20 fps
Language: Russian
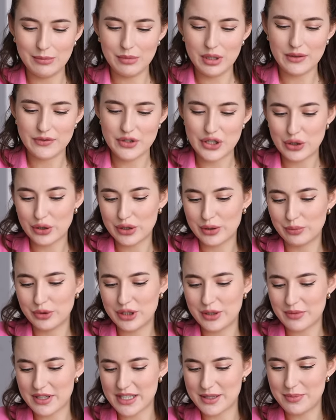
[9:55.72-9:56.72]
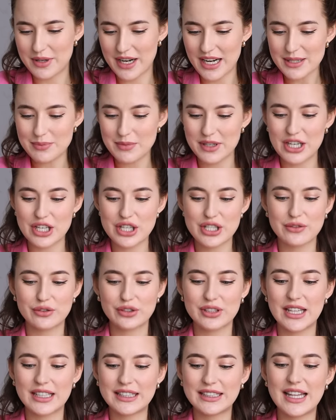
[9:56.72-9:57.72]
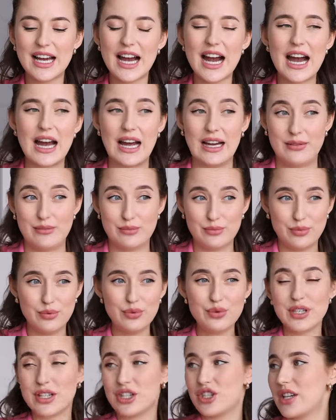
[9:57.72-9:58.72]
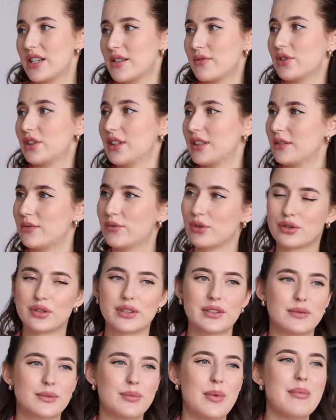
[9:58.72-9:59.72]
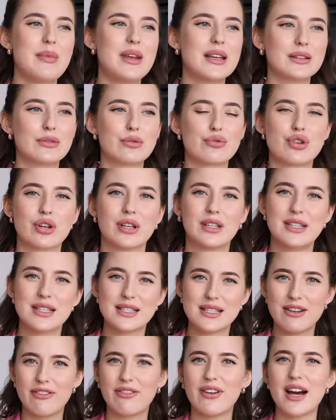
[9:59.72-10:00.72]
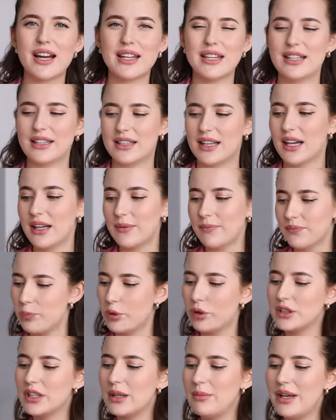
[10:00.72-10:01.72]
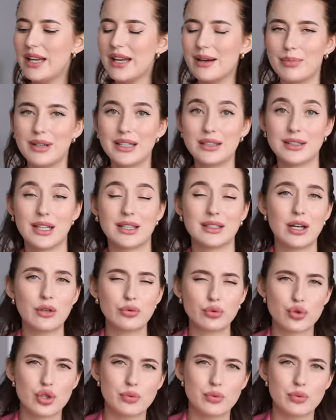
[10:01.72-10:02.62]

И мы все это будем разбирать. Мне кажется, вот когда будет сейчас вот этот вот момент уже гнездования, да, в полной мере, блин, когда он